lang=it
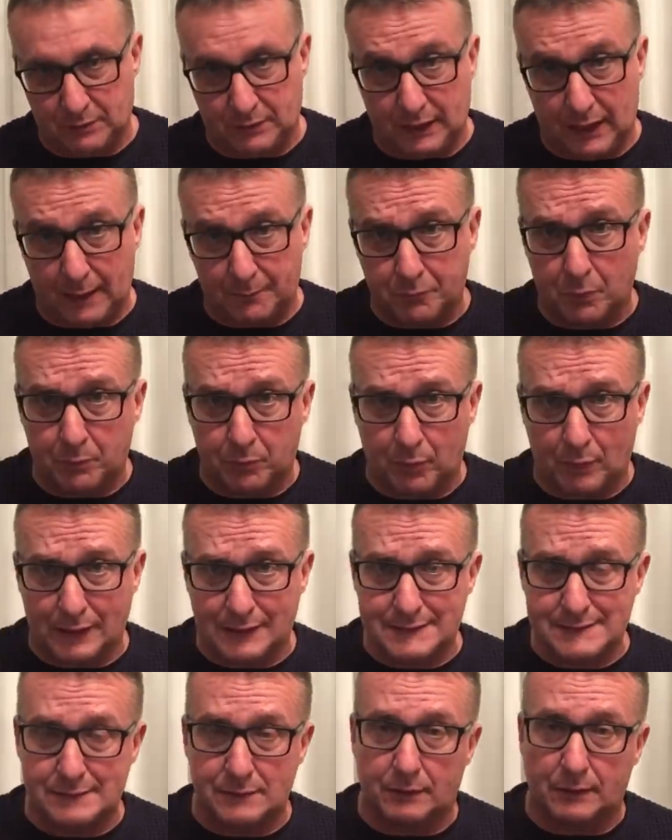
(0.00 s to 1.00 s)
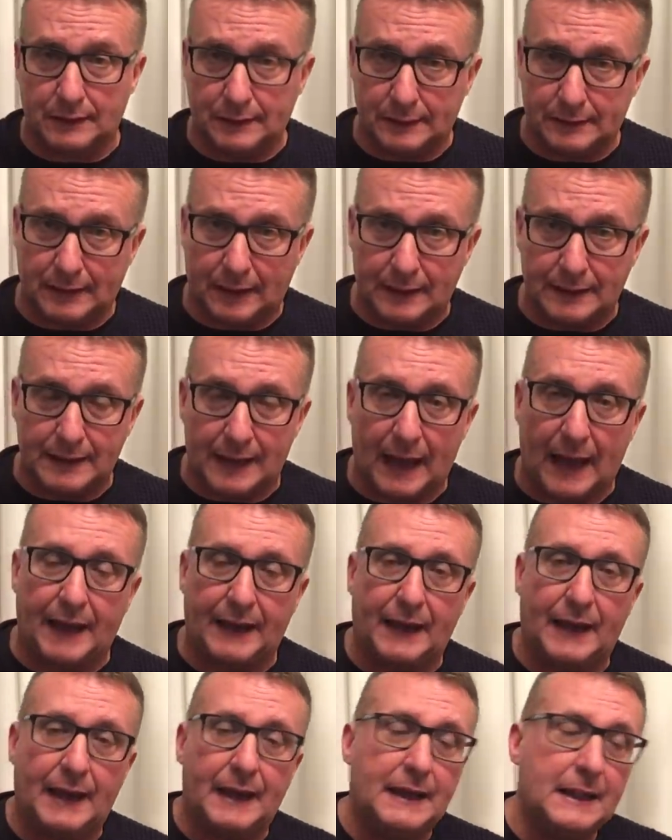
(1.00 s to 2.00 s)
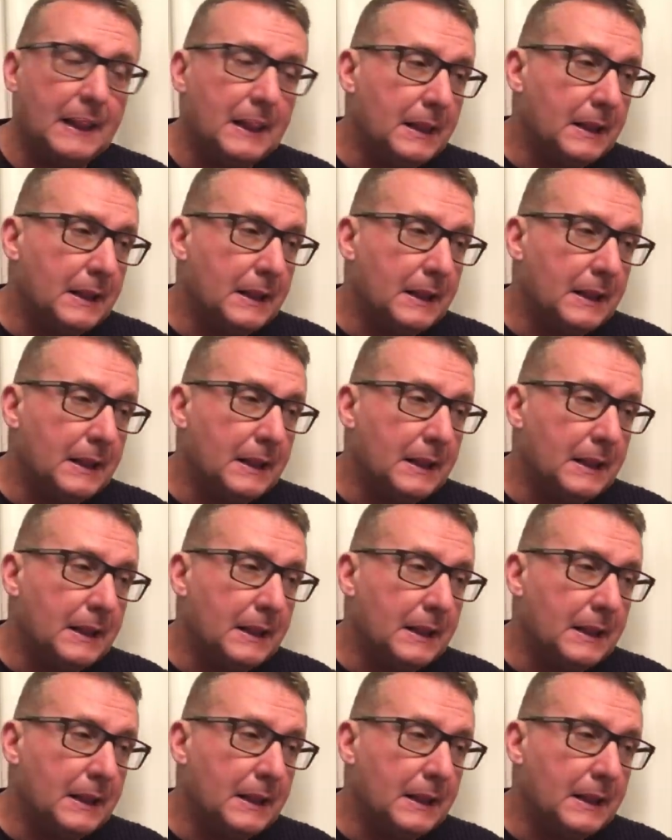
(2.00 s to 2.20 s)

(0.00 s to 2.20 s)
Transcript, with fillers: della popolazione italiana